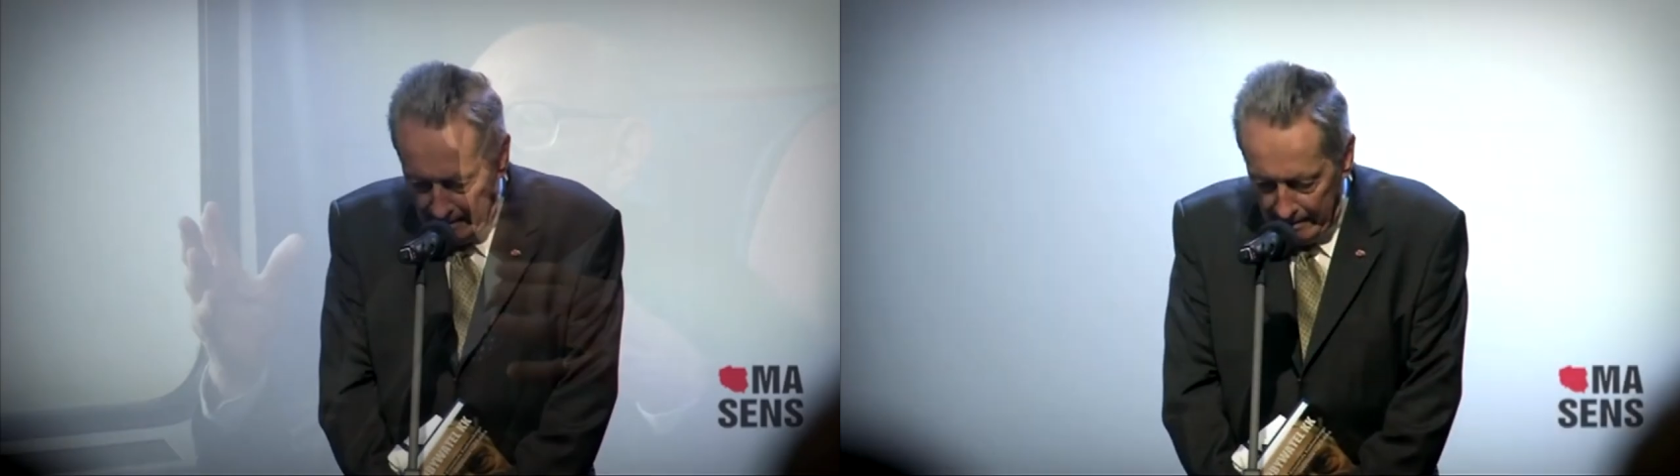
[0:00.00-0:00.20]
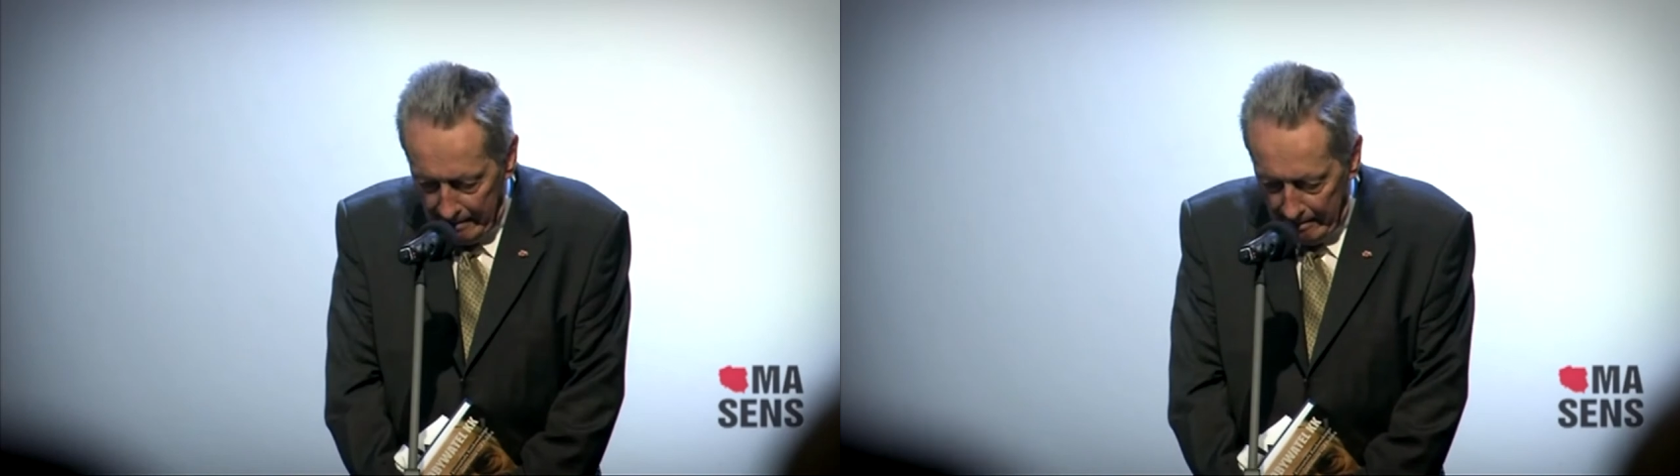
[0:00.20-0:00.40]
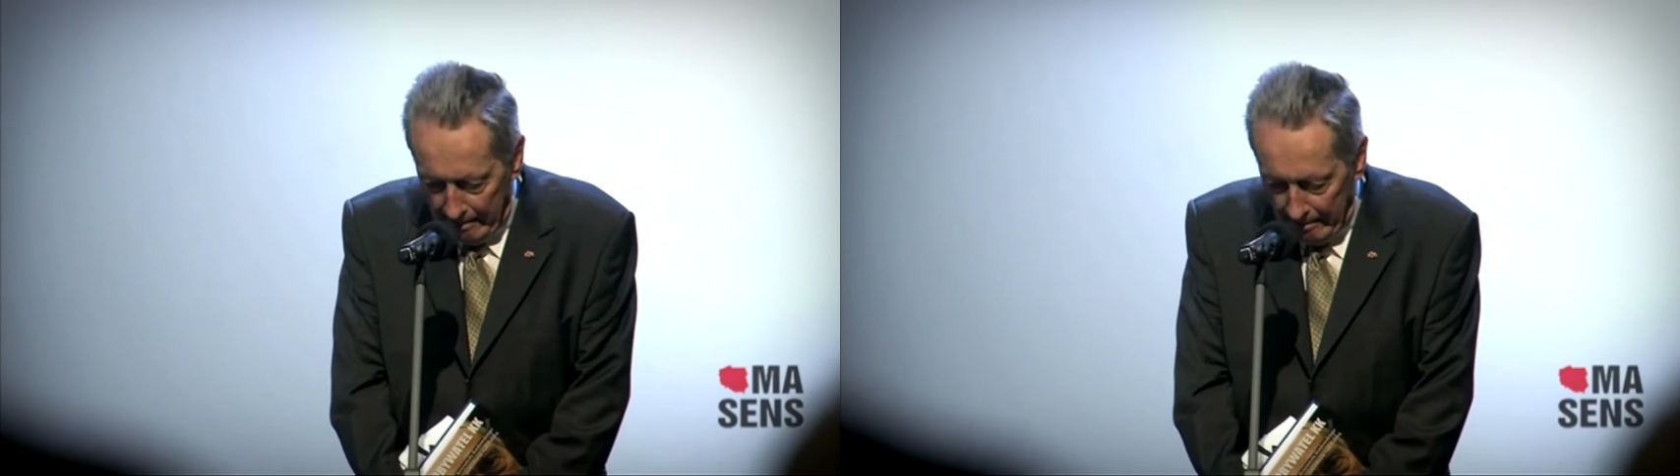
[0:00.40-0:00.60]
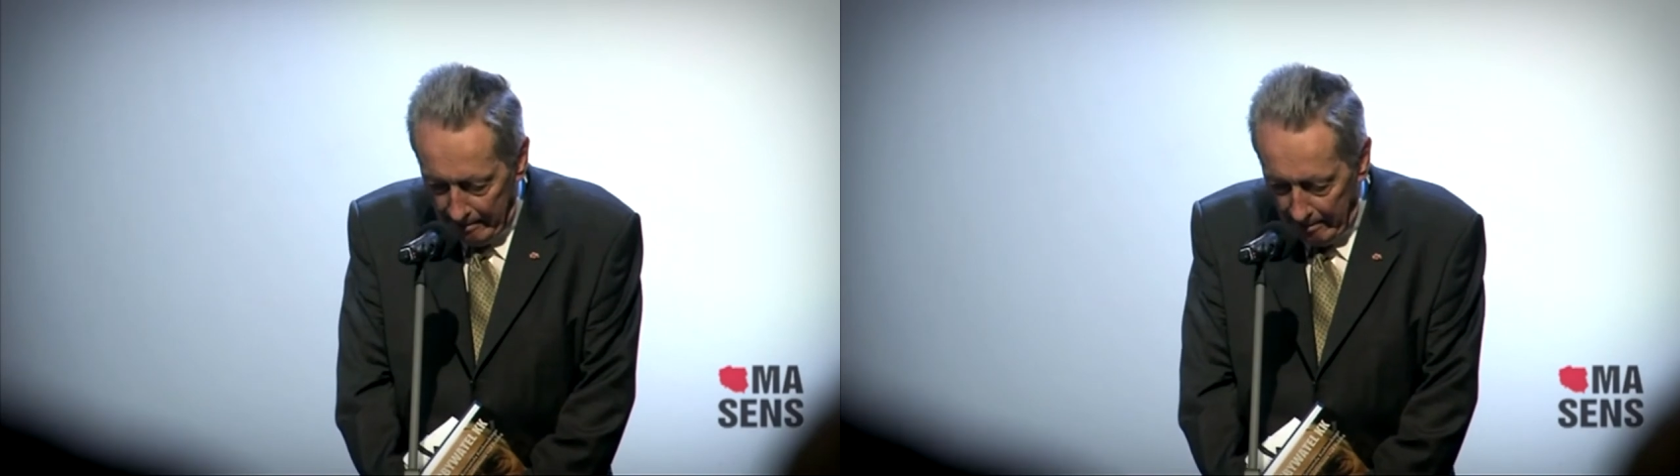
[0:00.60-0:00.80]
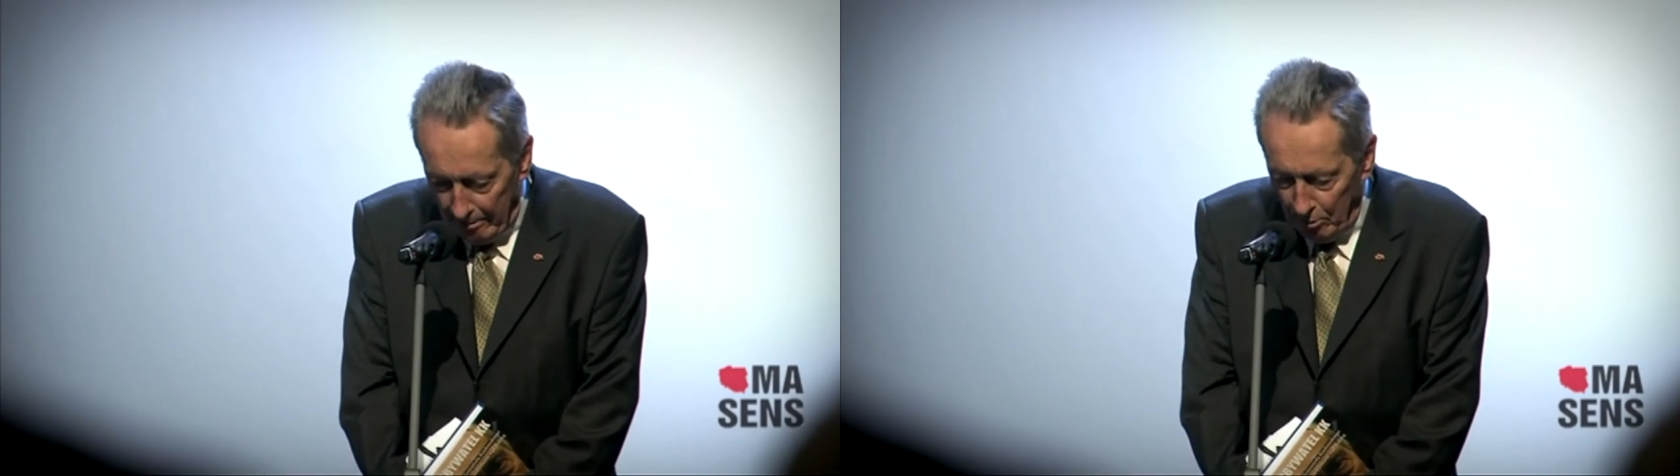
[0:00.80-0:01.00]
już nie
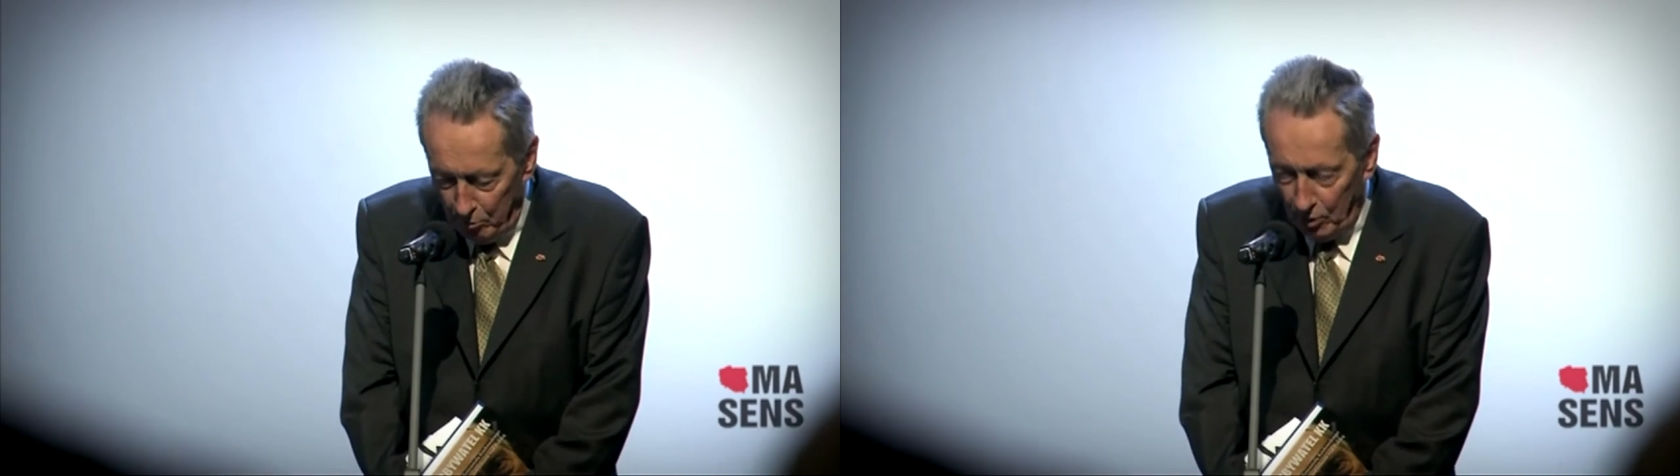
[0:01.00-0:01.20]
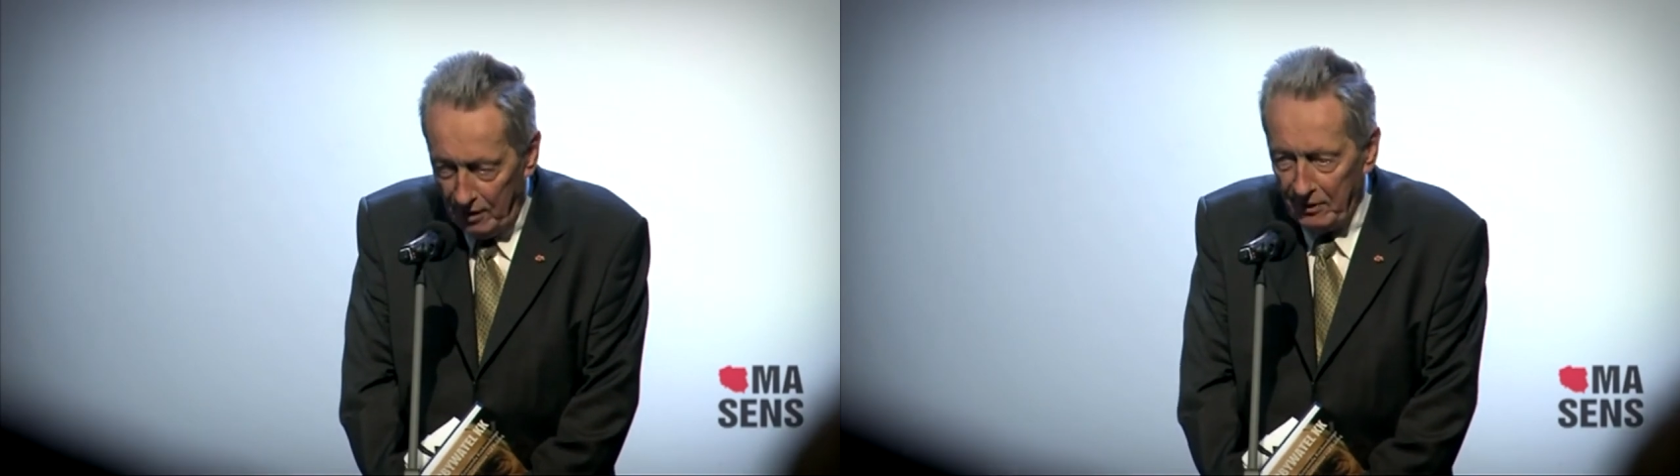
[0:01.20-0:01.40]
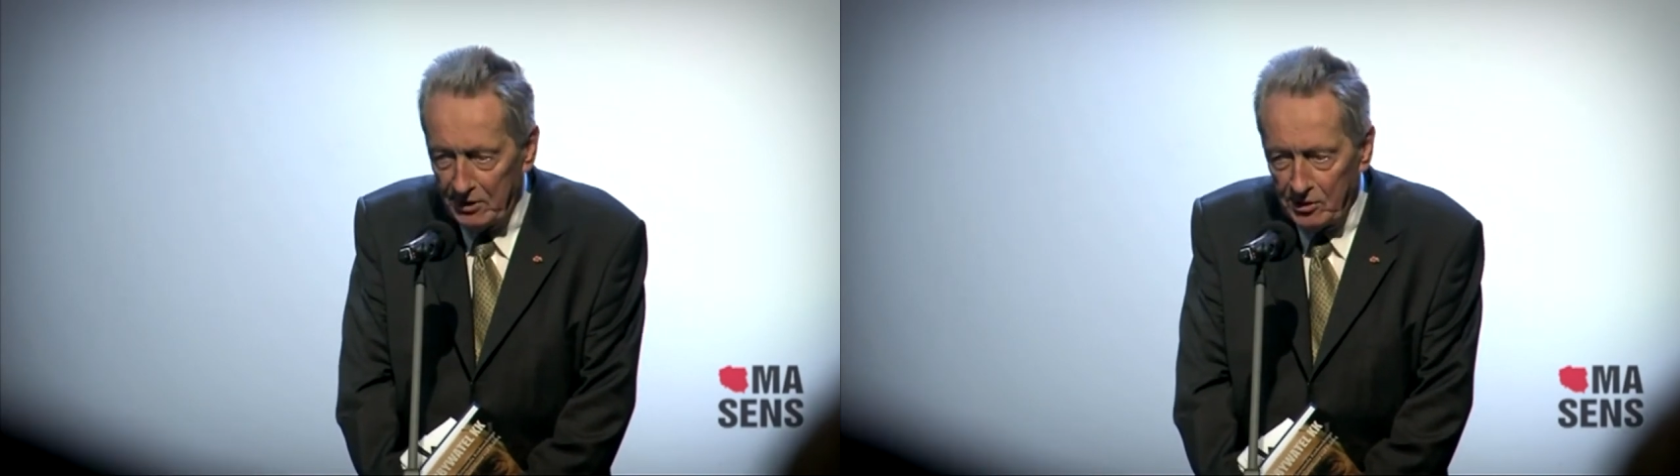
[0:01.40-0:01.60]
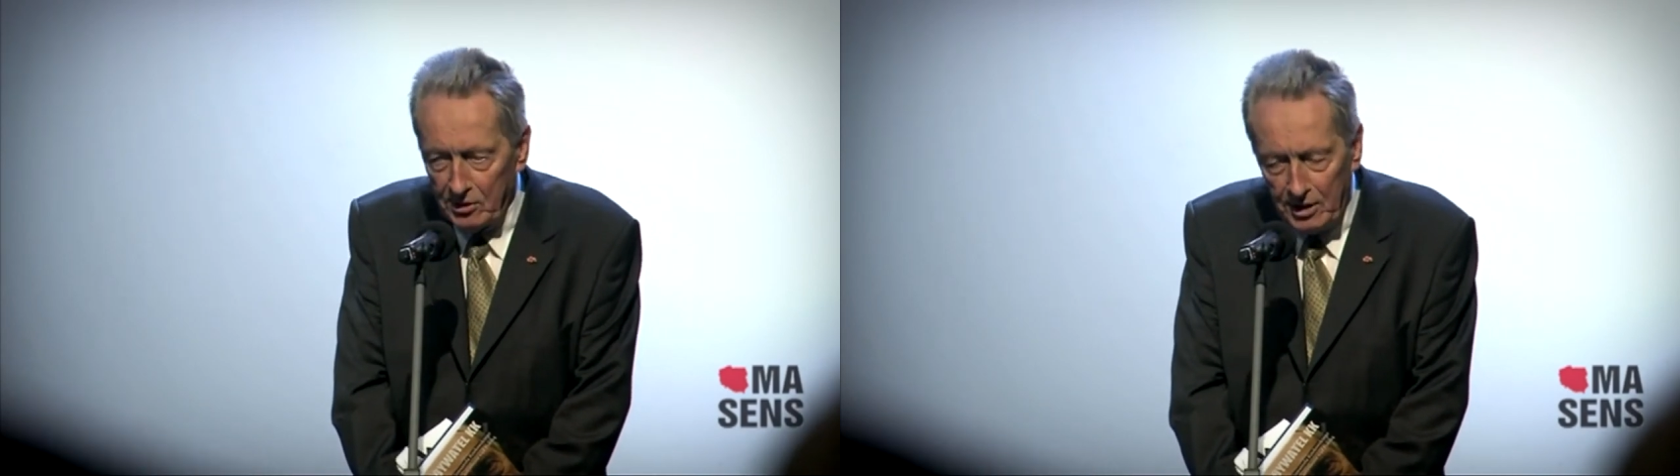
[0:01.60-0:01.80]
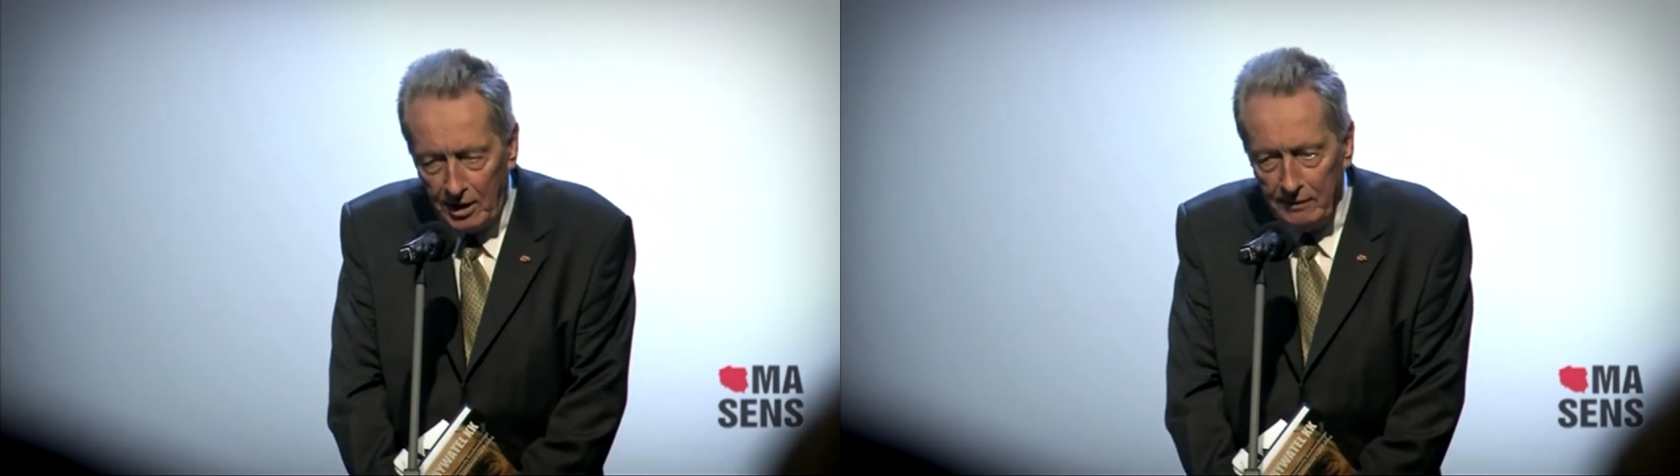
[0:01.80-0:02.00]
ma tamtych